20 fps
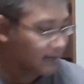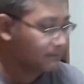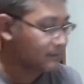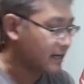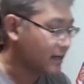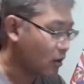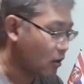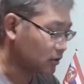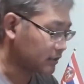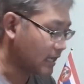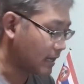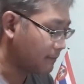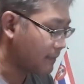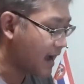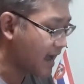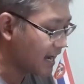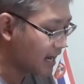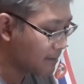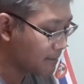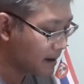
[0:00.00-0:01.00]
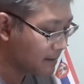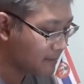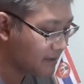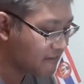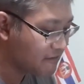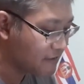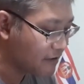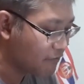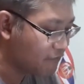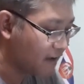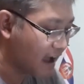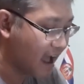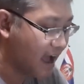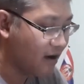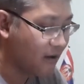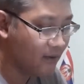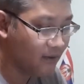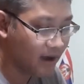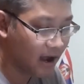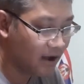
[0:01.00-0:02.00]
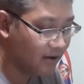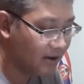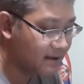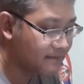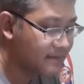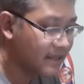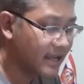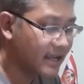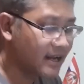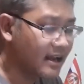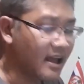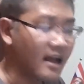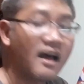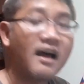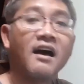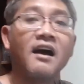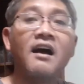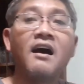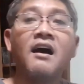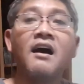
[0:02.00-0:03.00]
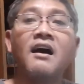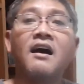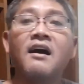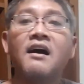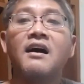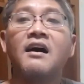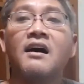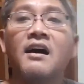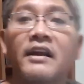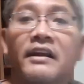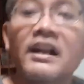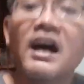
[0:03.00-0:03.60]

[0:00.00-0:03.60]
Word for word: นั้นออกจากบ้านแล้วมันไม่เฟี้ยวฟ้าว เอาเล่มนี้นะเดิ